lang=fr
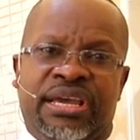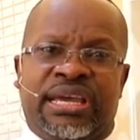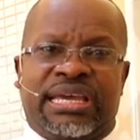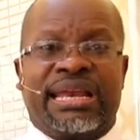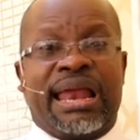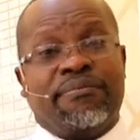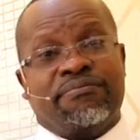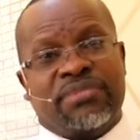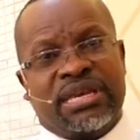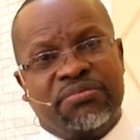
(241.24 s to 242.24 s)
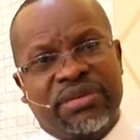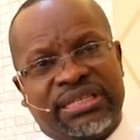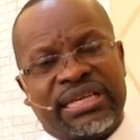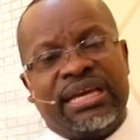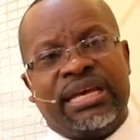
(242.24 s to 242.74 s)
Il a
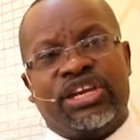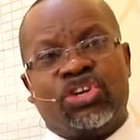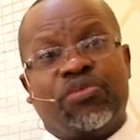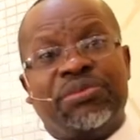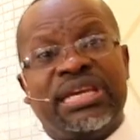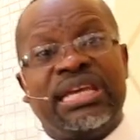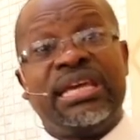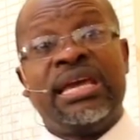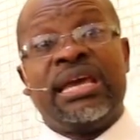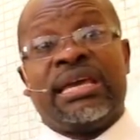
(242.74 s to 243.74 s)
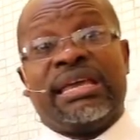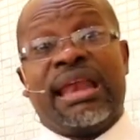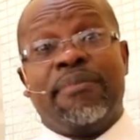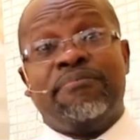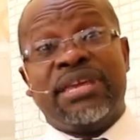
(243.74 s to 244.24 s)
minimisé l'ignominie, il
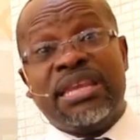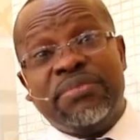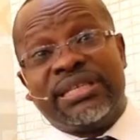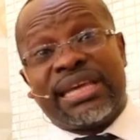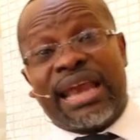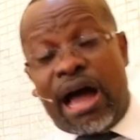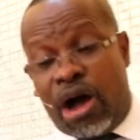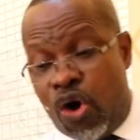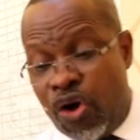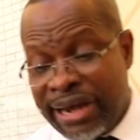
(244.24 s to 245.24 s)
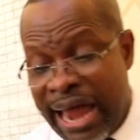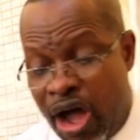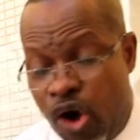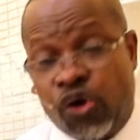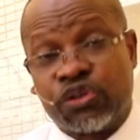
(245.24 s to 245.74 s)
a minimisé la, la
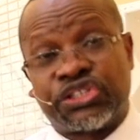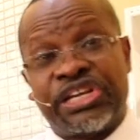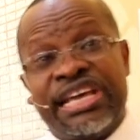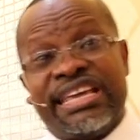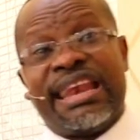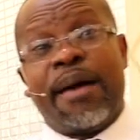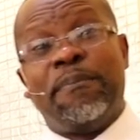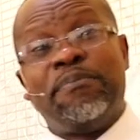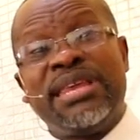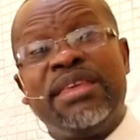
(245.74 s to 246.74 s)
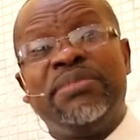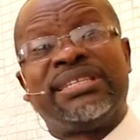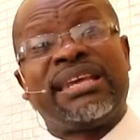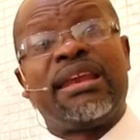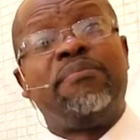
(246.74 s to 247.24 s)
honte, il a
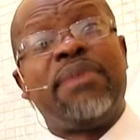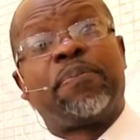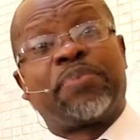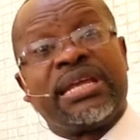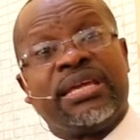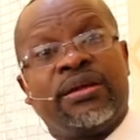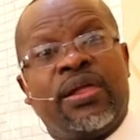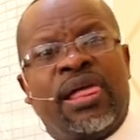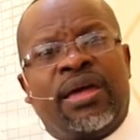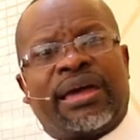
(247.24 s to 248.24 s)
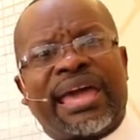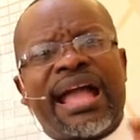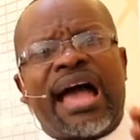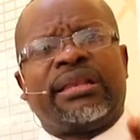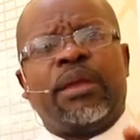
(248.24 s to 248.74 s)
minimisé le mépris.
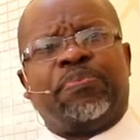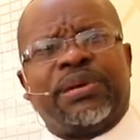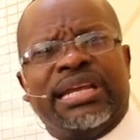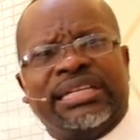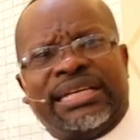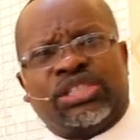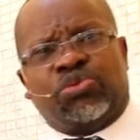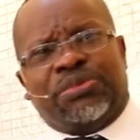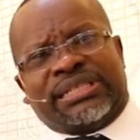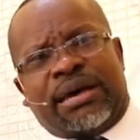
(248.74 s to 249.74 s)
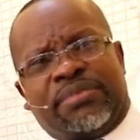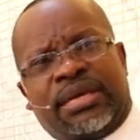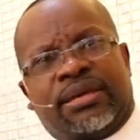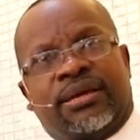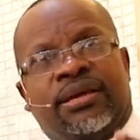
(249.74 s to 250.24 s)
Regarde le prix de Jésus, mes amis.
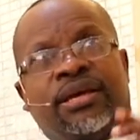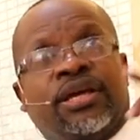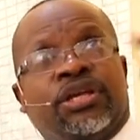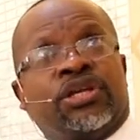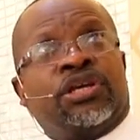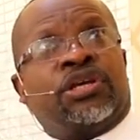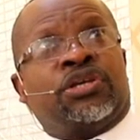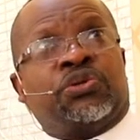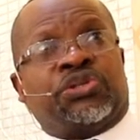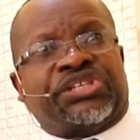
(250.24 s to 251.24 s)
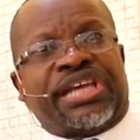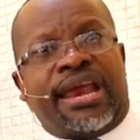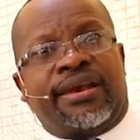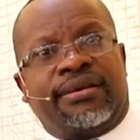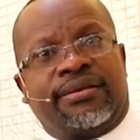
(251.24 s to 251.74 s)
Du
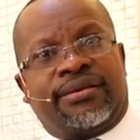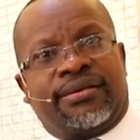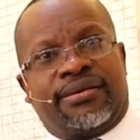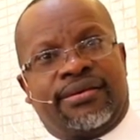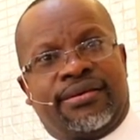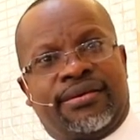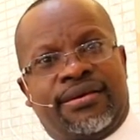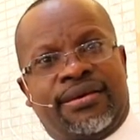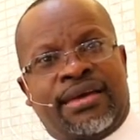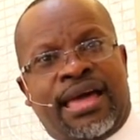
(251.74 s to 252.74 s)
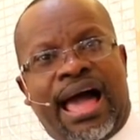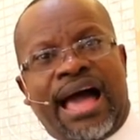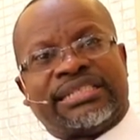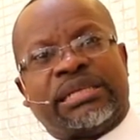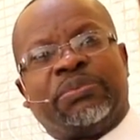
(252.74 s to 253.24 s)
ciel
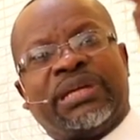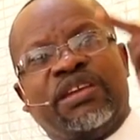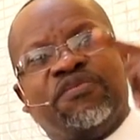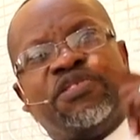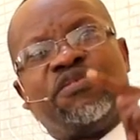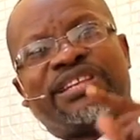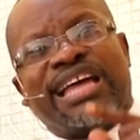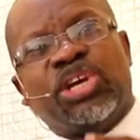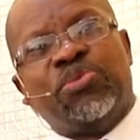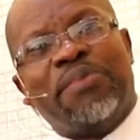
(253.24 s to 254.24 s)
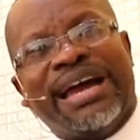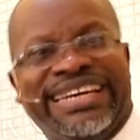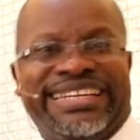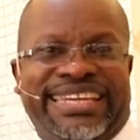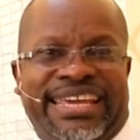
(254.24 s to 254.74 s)
accepter de vivre dans
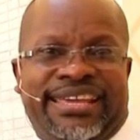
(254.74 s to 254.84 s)
l'humanité.